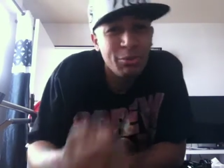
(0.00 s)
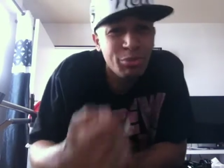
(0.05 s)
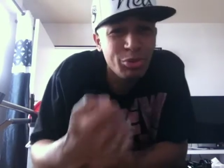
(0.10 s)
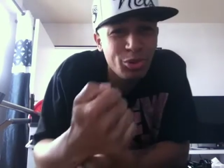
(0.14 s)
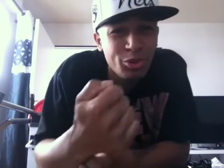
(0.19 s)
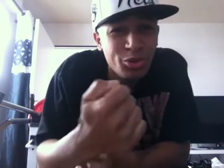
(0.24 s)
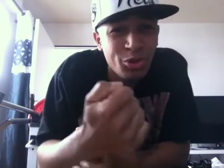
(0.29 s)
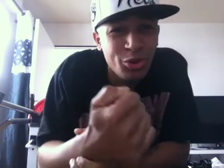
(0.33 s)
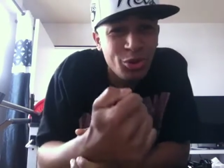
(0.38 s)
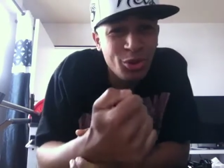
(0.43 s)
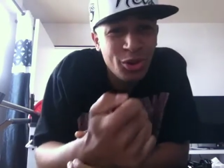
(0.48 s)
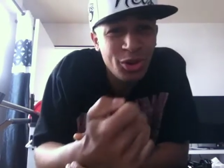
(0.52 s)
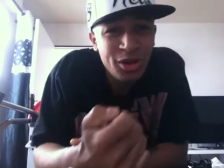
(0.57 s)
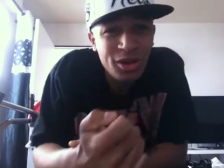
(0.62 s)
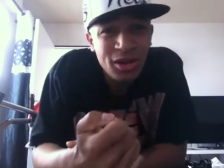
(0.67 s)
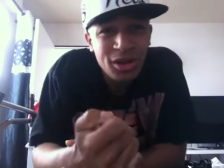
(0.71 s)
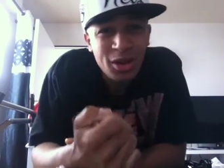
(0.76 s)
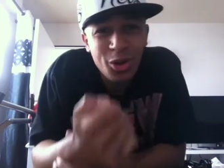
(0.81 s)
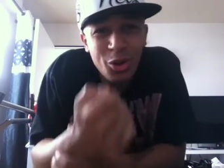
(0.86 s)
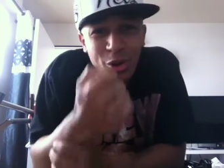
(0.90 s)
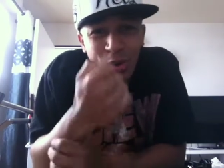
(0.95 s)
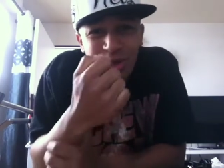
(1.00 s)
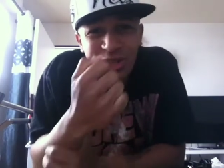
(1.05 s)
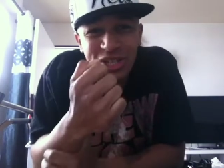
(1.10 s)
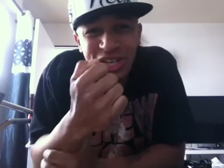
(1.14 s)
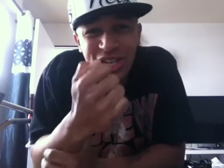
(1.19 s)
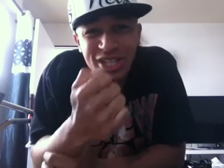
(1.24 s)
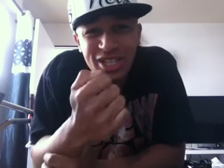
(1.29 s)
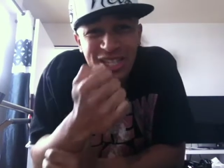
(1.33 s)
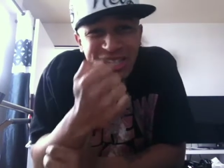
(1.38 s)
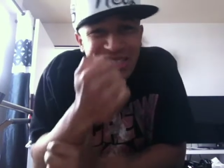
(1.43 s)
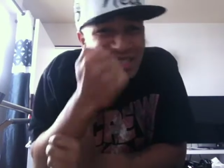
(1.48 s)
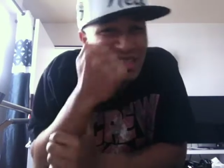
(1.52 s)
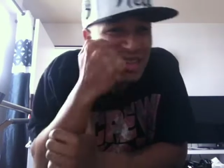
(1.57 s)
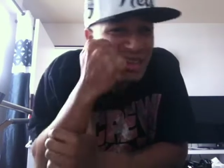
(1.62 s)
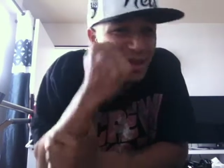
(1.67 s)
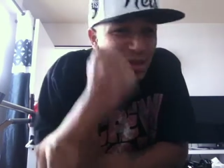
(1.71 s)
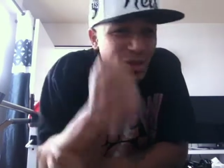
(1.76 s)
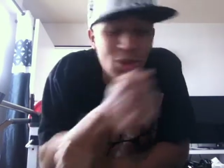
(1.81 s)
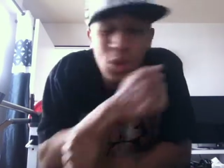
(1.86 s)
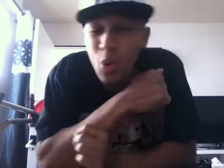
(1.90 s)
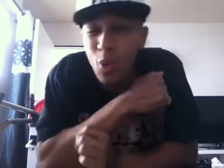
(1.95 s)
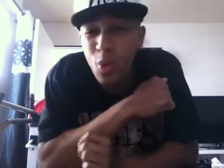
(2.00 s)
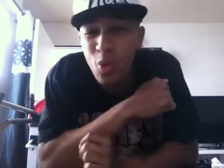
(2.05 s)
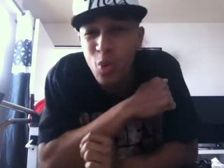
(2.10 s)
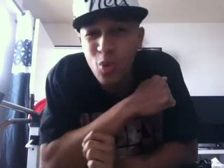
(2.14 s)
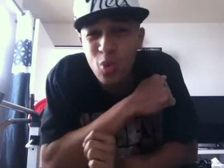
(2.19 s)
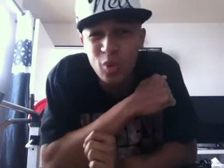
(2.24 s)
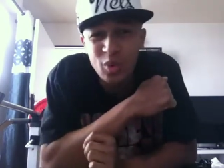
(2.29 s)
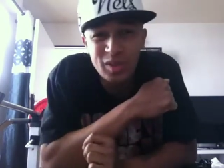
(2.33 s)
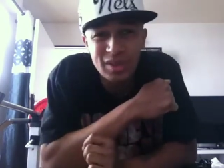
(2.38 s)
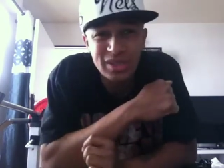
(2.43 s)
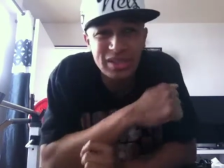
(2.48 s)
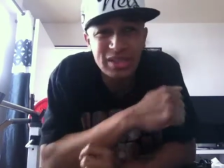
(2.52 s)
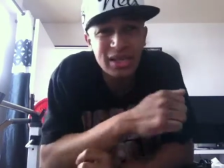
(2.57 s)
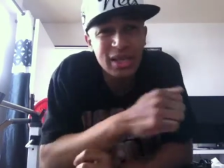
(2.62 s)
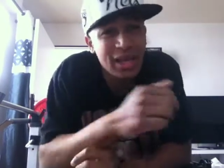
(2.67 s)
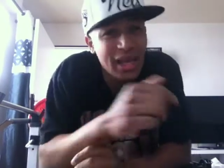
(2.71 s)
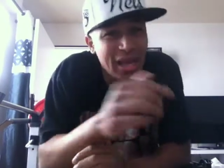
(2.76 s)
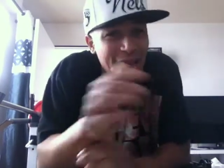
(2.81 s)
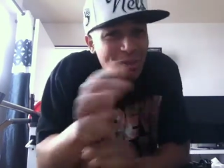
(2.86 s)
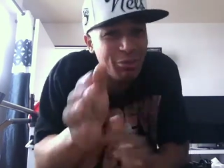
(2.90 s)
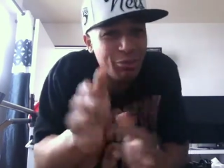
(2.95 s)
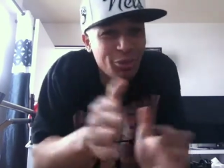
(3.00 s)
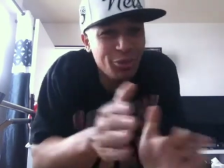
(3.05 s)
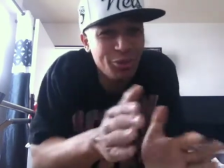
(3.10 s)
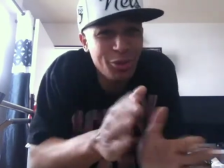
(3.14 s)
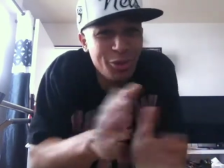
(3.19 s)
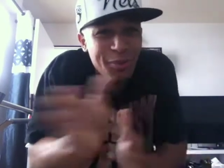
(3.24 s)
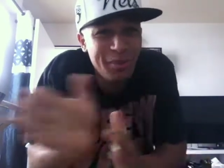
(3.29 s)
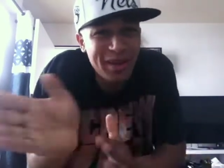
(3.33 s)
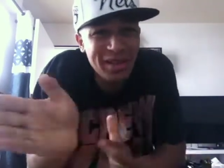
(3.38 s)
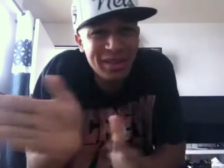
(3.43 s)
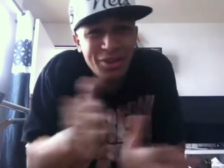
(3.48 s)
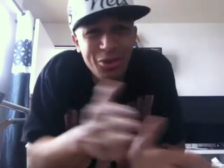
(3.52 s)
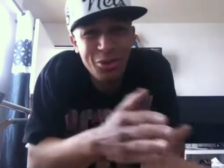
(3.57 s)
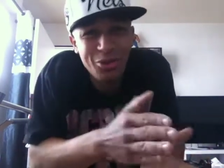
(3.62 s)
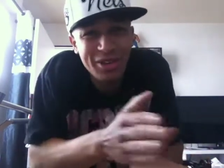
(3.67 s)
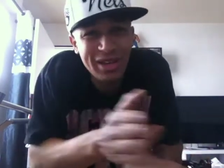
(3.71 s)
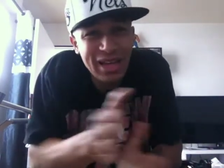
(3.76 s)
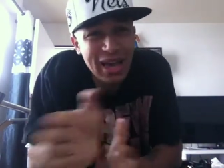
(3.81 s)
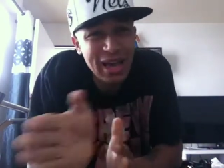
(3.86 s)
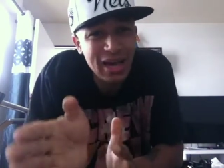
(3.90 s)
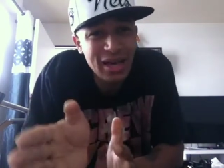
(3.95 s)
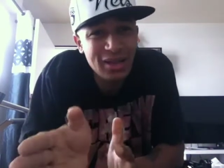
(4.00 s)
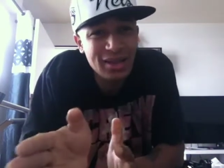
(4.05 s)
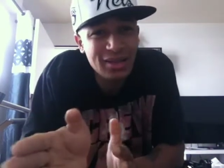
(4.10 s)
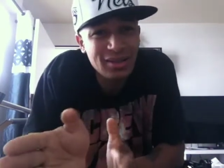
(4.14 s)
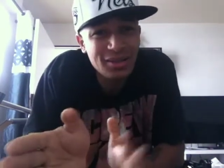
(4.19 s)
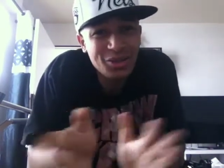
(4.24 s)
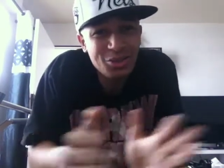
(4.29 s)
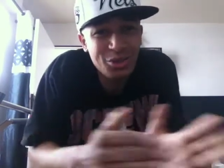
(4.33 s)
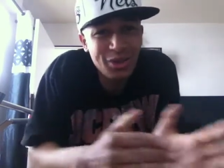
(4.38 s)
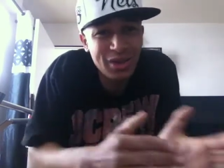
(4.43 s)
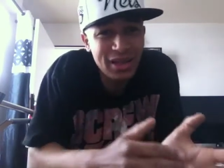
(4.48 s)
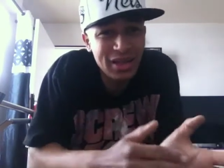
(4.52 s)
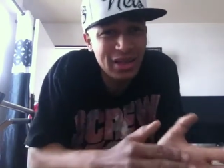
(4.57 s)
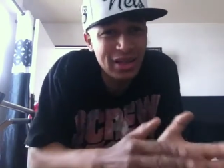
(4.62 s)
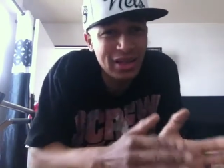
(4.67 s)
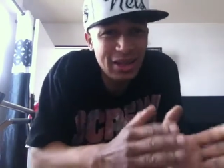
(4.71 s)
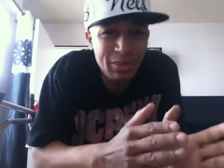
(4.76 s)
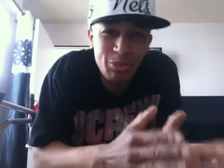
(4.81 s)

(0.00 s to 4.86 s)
pour te rechercher cette dose et pour te mettre en garde sur les,